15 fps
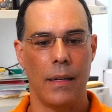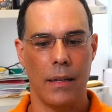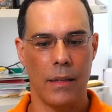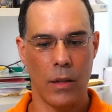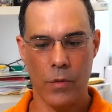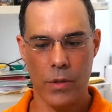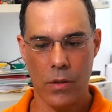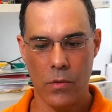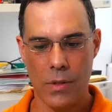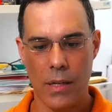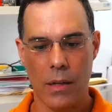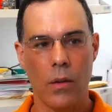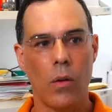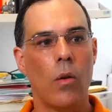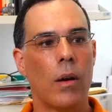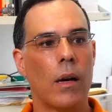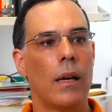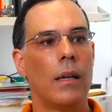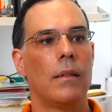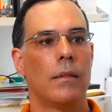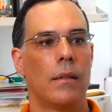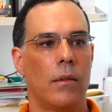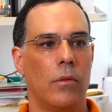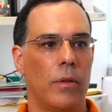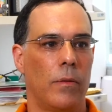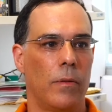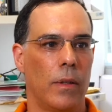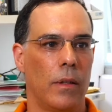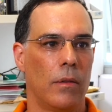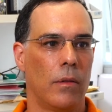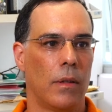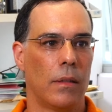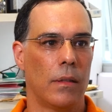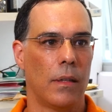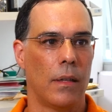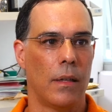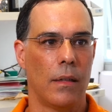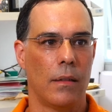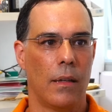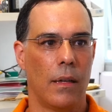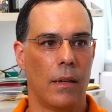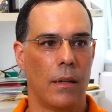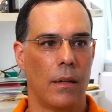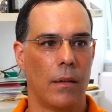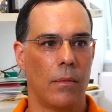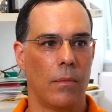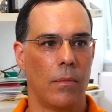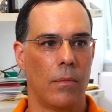então você consegue localizar o efeito. Essa é a ideia